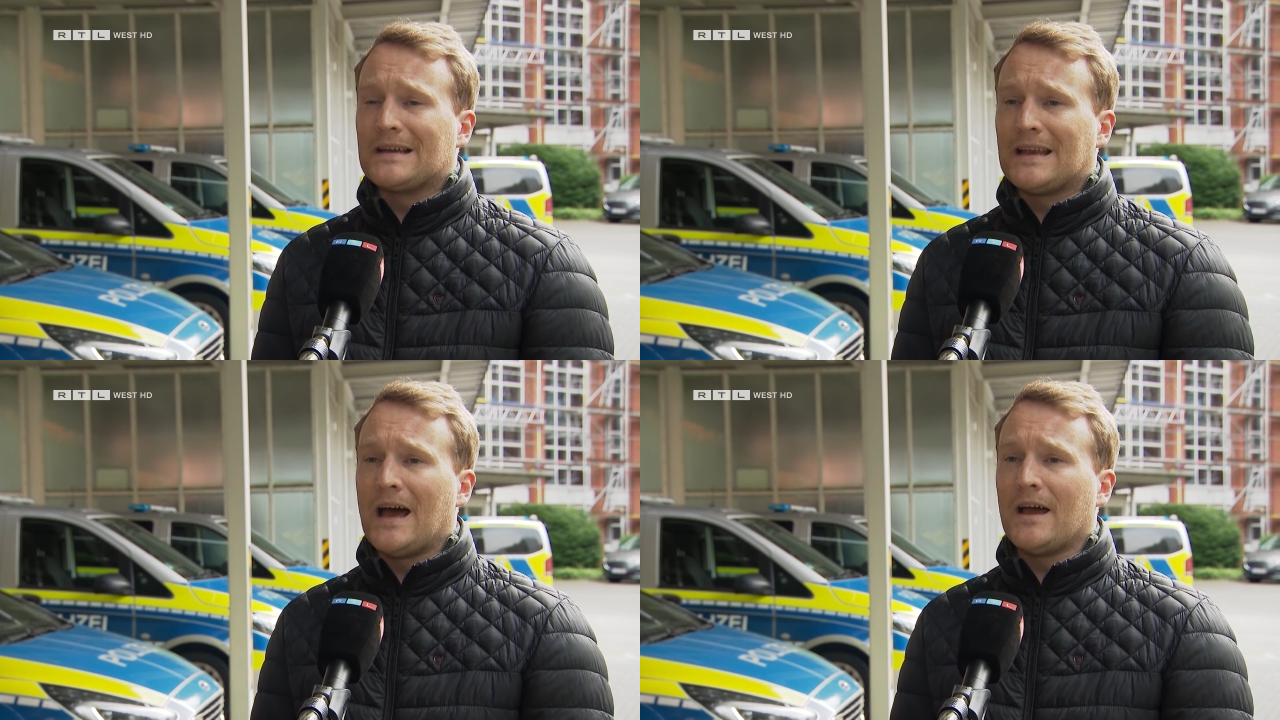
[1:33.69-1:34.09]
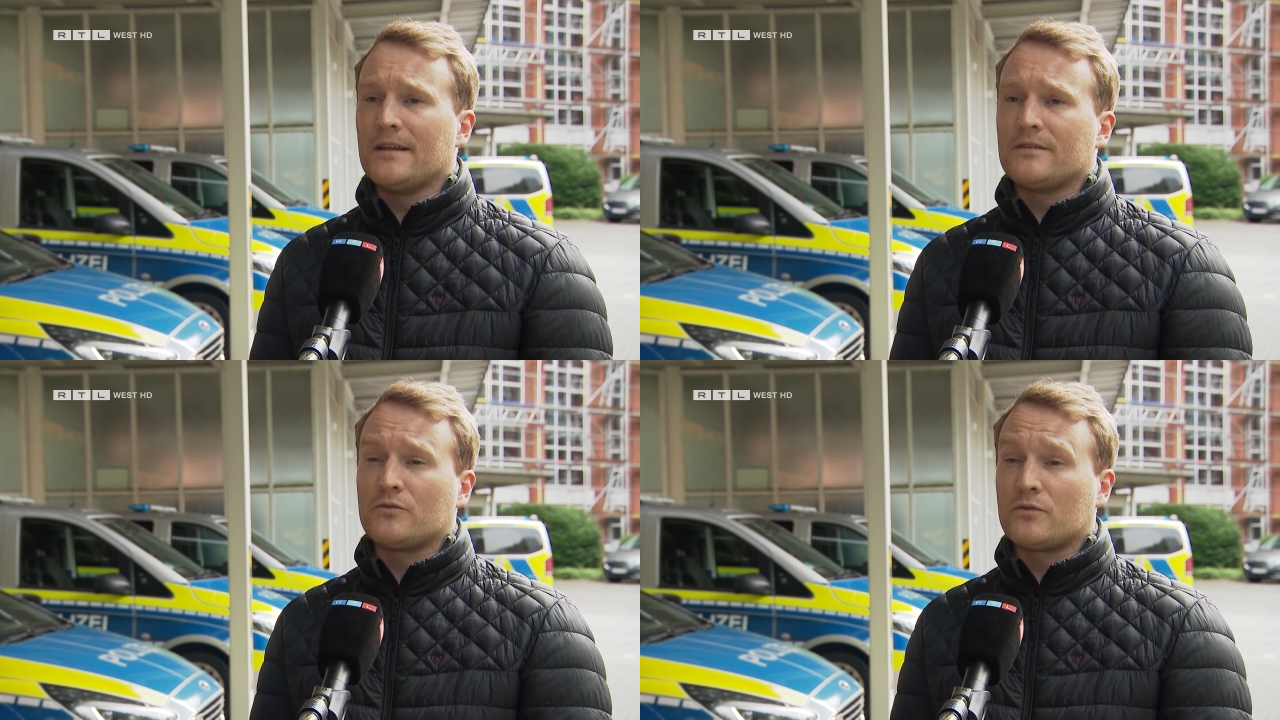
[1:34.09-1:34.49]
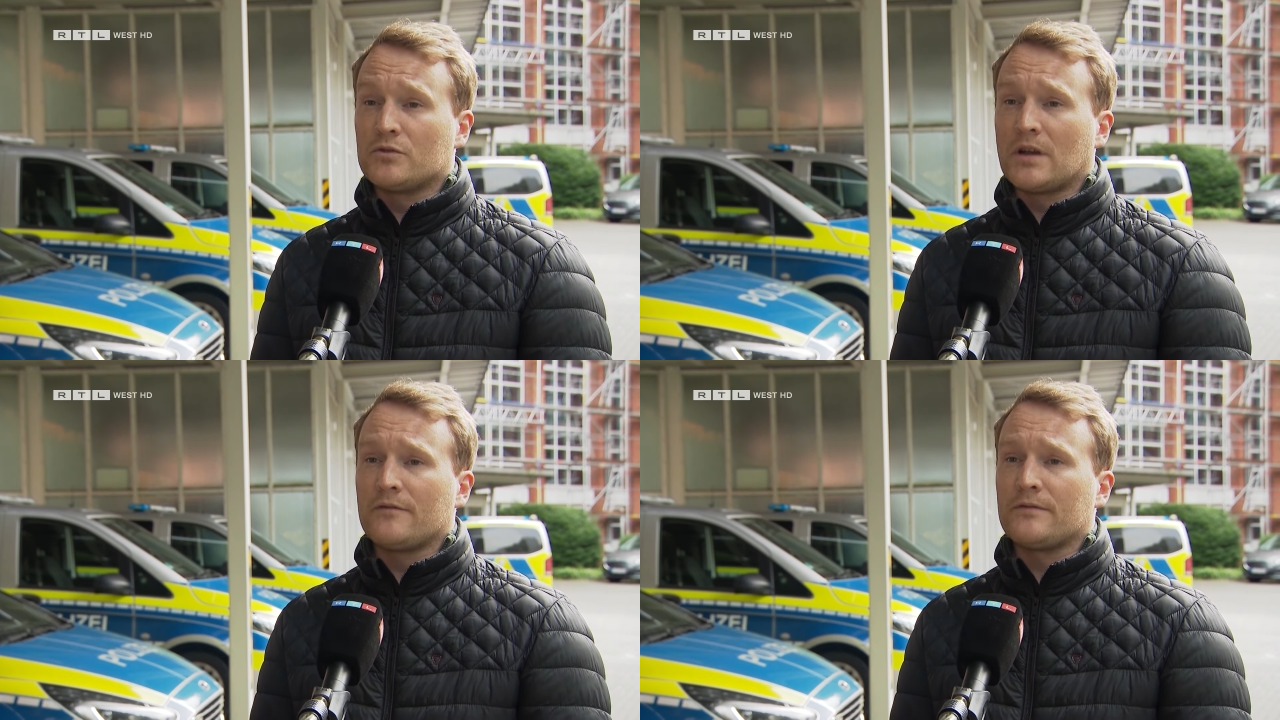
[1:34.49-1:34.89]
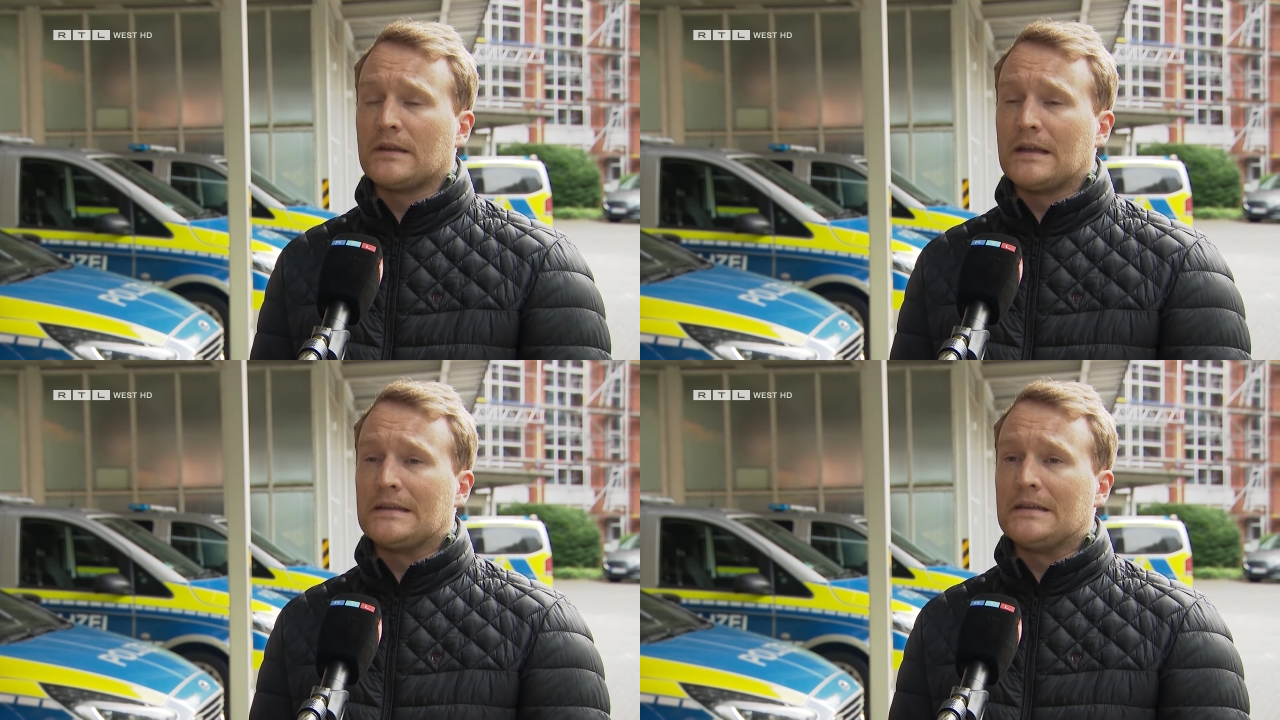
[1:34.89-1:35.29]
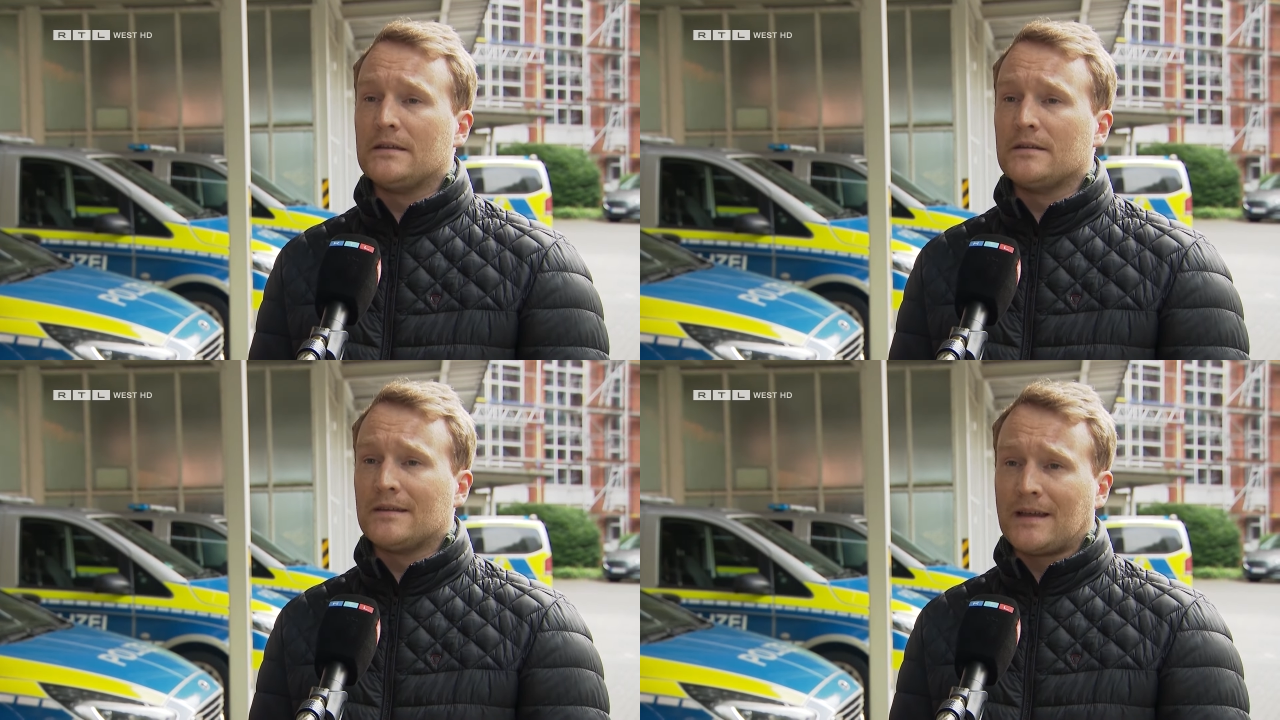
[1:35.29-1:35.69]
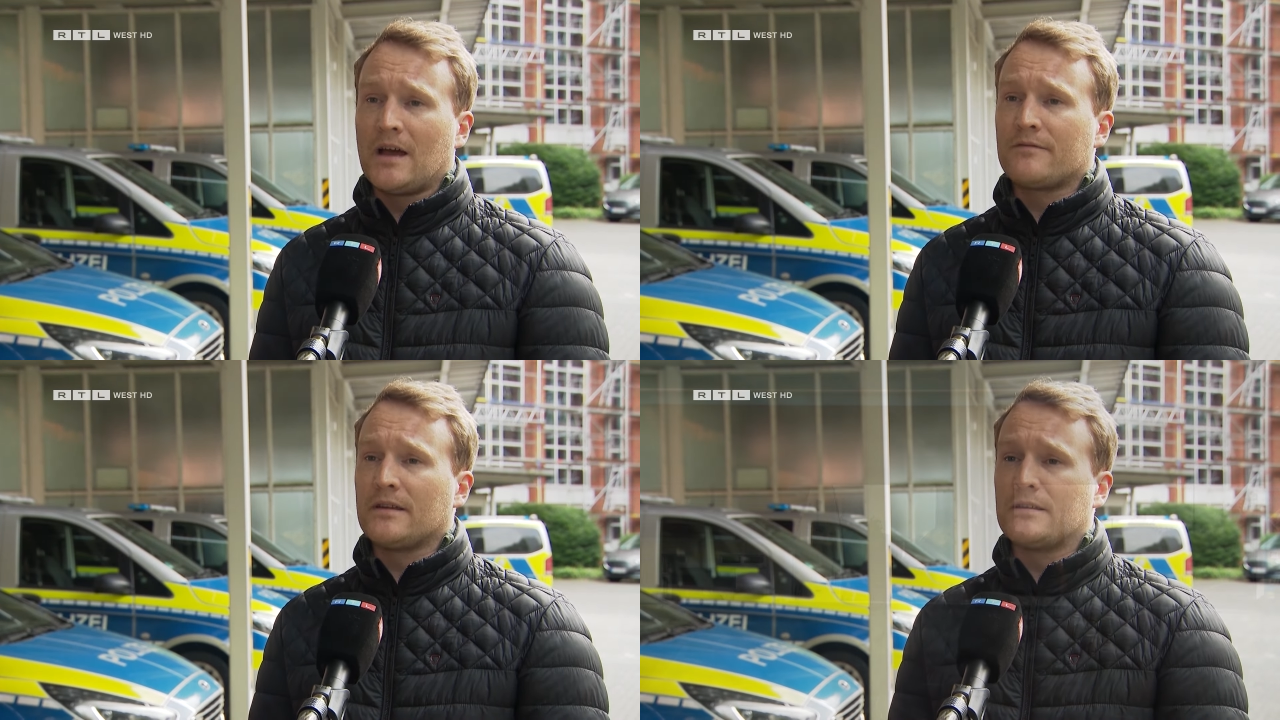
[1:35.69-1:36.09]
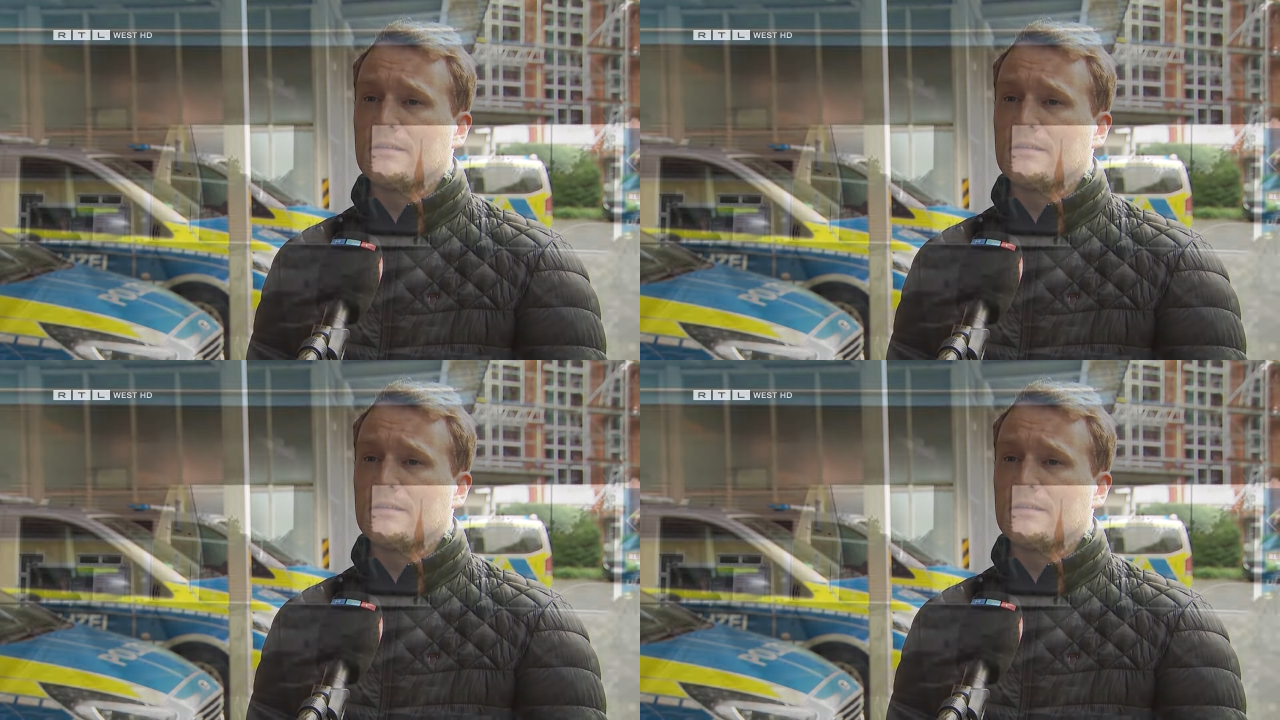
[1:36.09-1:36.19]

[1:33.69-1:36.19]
Klarheit zu schaffen, äh, die äh, tragfähig